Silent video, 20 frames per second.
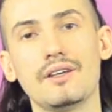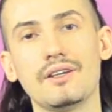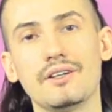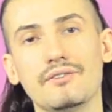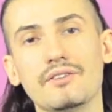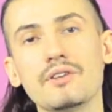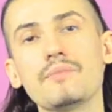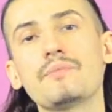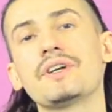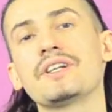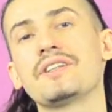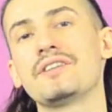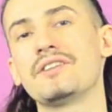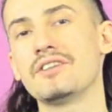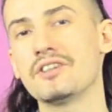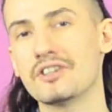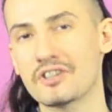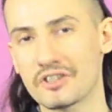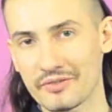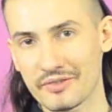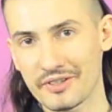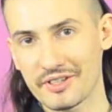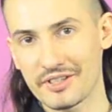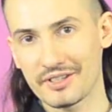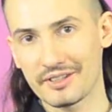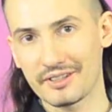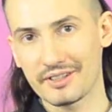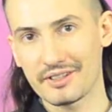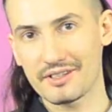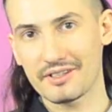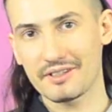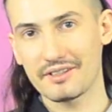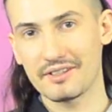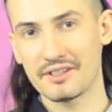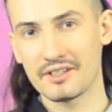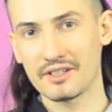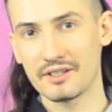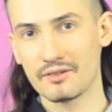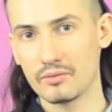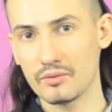Вы поддерживаете нас,
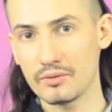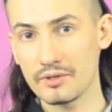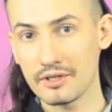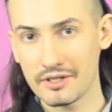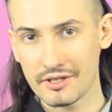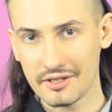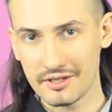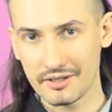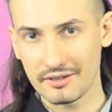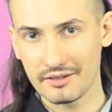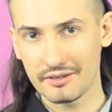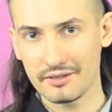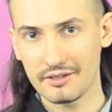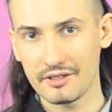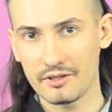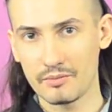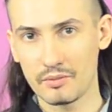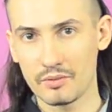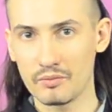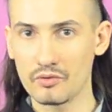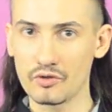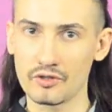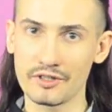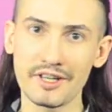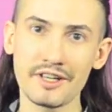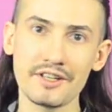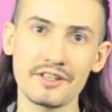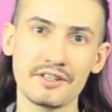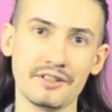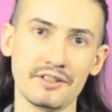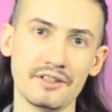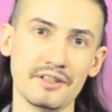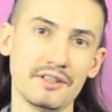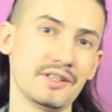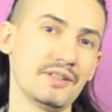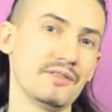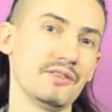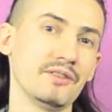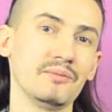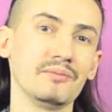заводите и побуждаете к
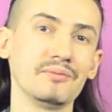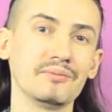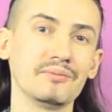действиям.